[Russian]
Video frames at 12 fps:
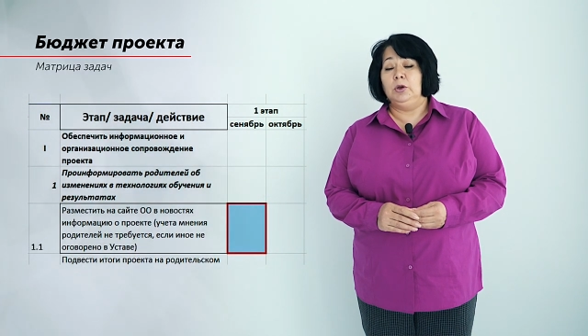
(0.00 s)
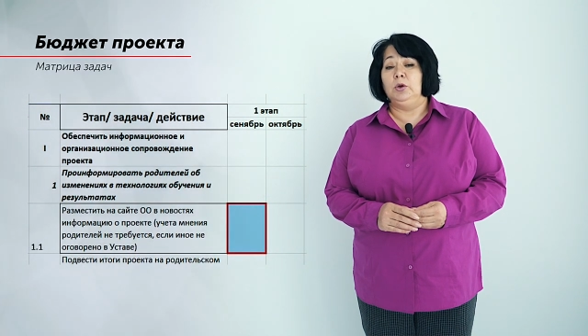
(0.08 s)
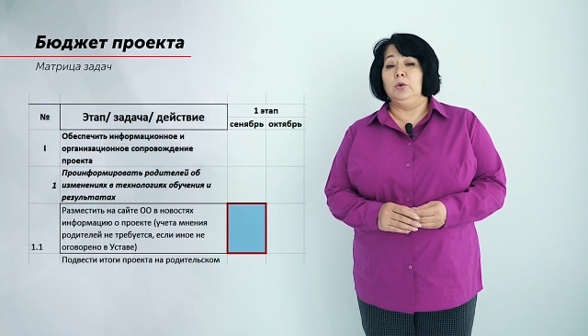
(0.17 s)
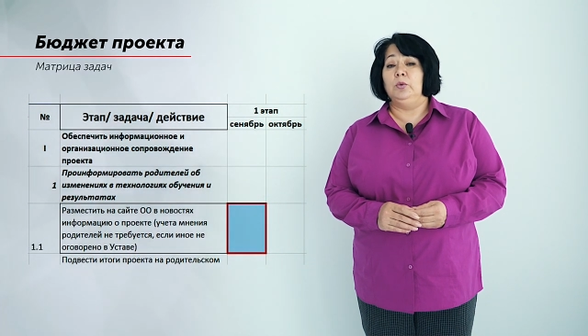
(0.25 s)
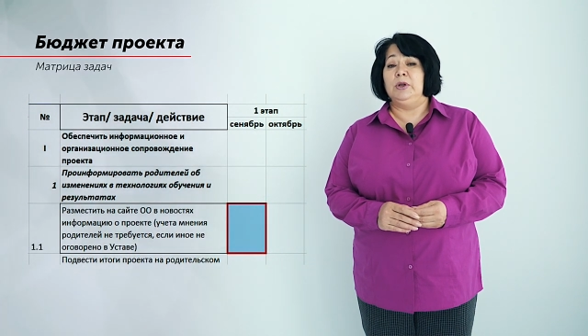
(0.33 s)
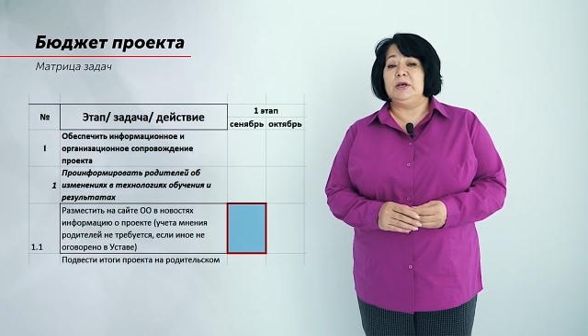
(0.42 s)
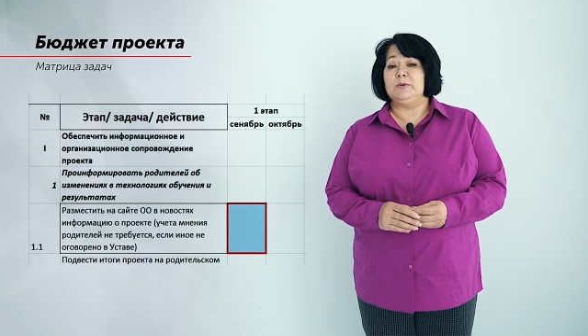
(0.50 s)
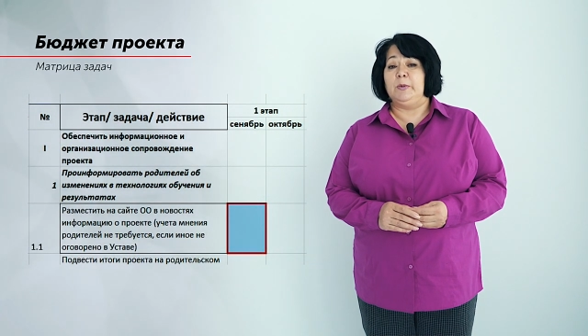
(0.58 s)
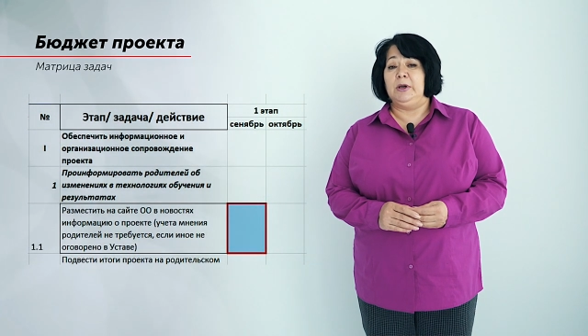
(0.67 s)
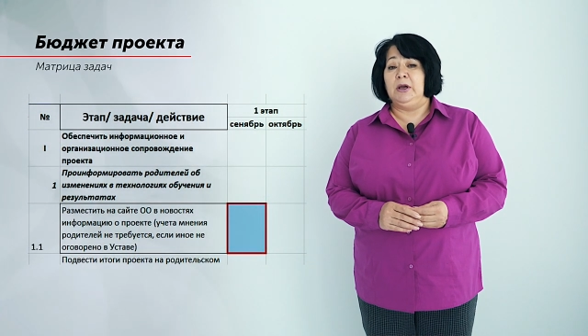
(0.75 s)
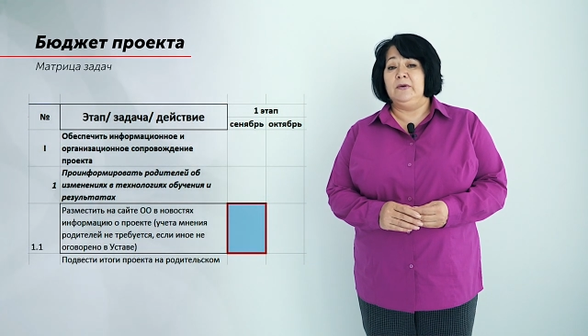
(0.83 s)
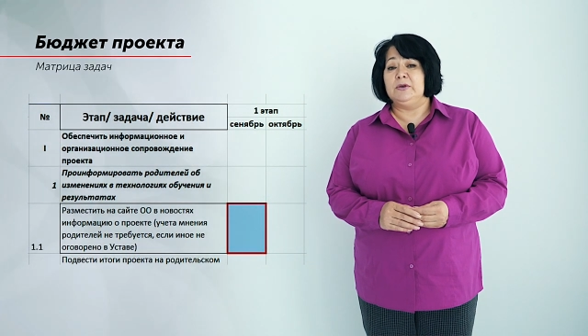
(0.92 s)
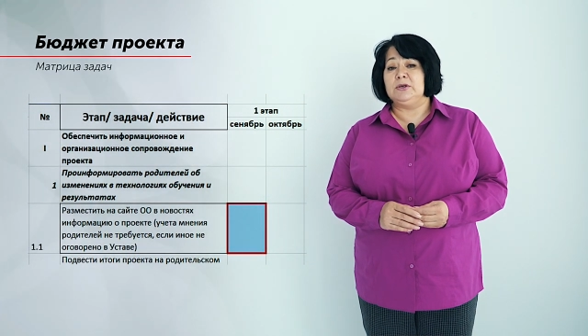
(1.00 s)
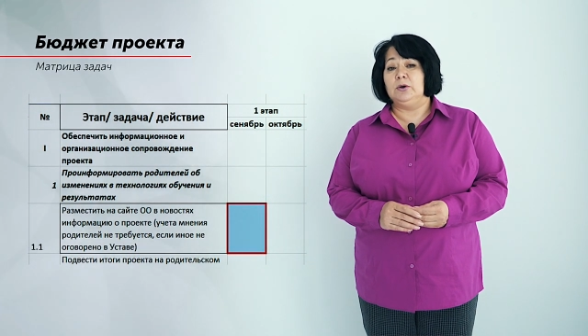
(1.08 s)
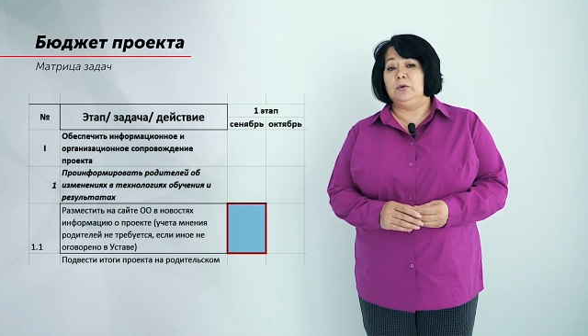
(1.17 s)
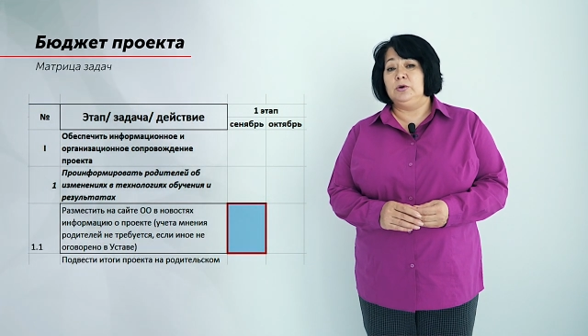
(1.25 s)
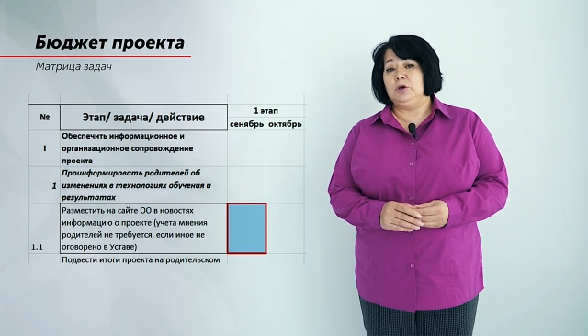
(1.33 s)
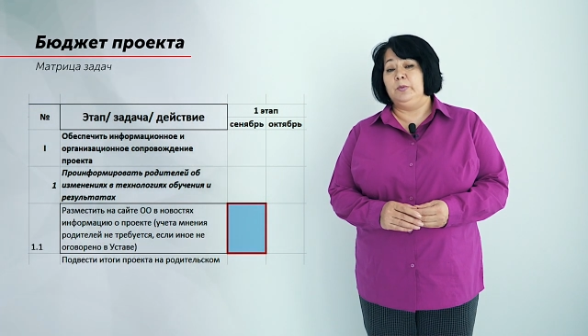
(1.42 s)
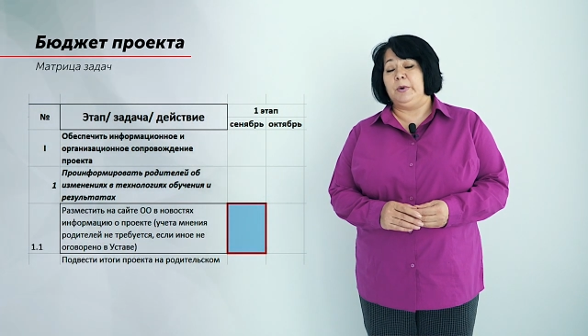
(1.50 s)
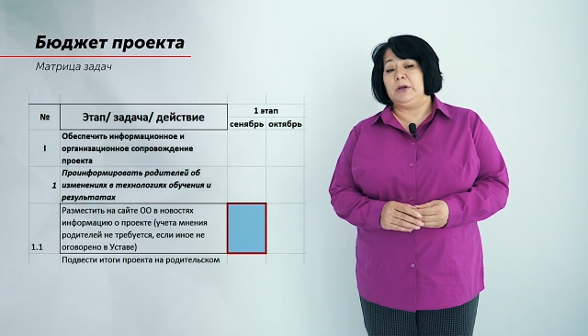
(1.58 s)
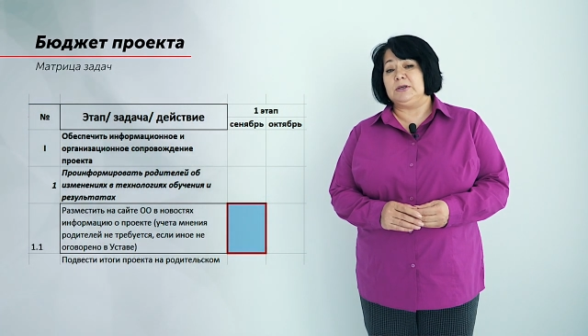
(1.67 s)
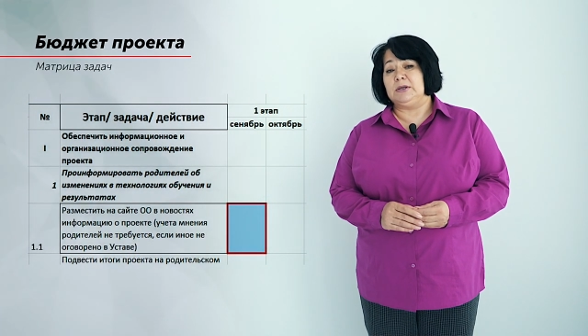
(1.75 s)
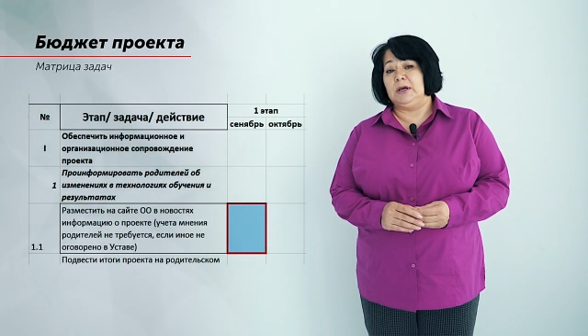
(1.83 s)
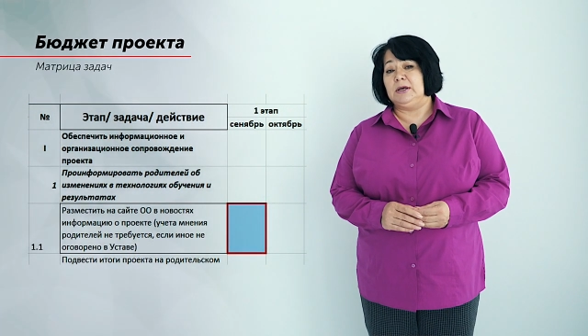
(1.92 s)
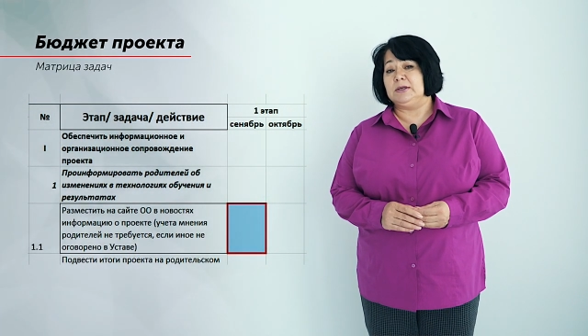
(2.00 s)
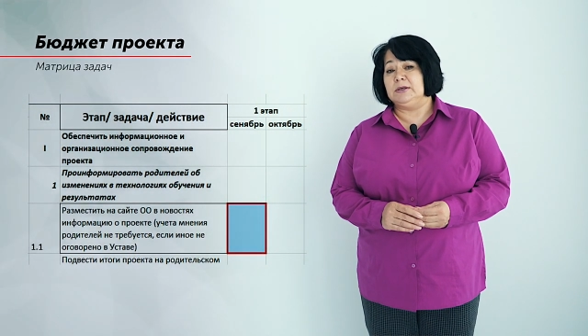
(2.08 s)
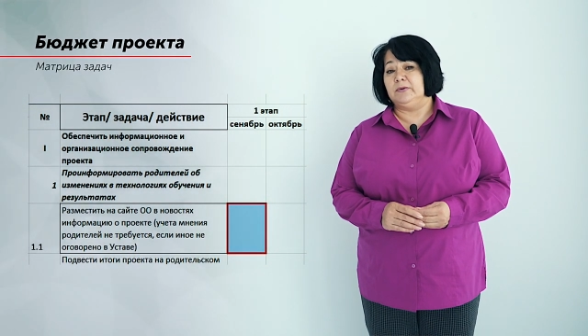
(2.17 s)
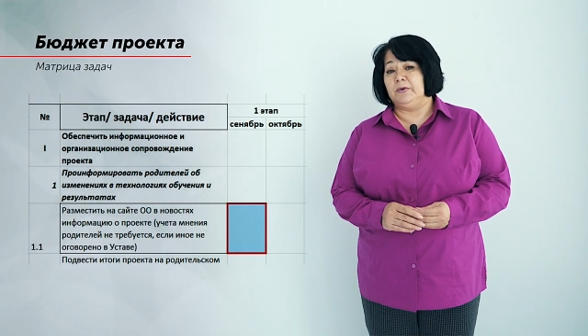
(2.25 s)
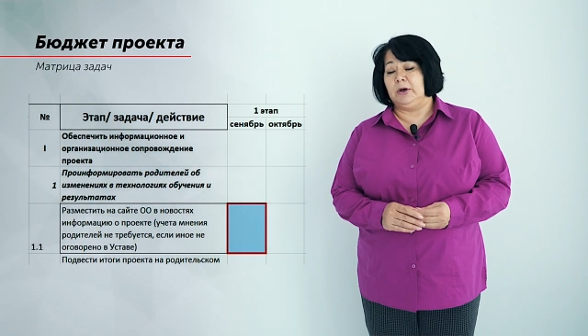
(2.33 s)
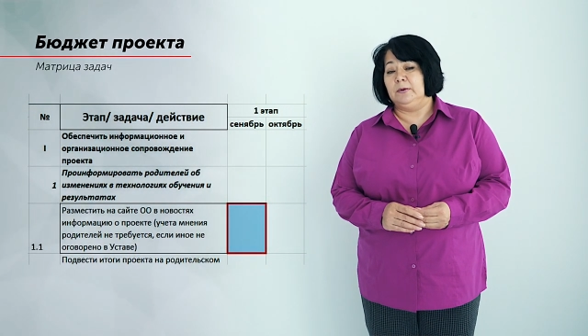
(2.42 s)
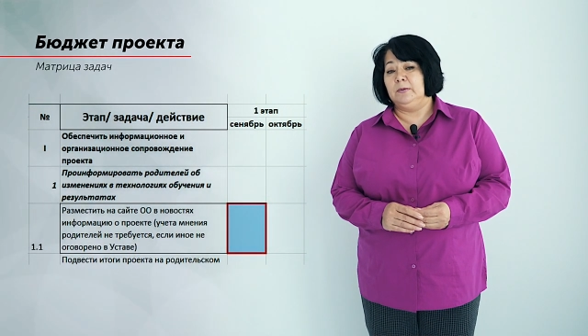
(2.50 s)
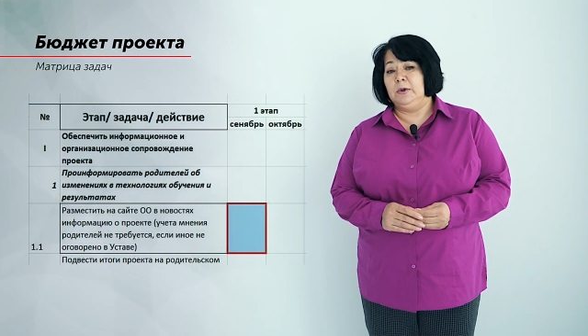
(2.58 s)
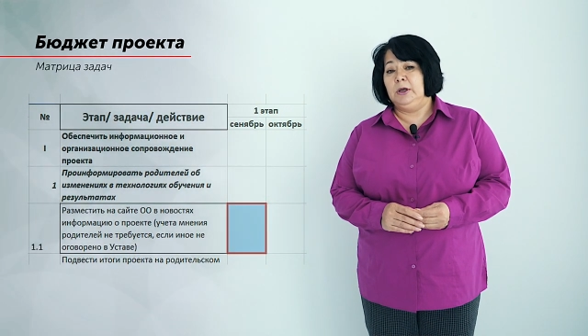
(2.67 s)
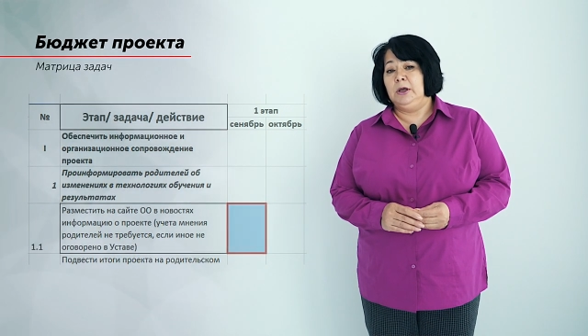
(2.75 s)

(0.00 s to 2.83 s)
то у нас появится очень простая цифра.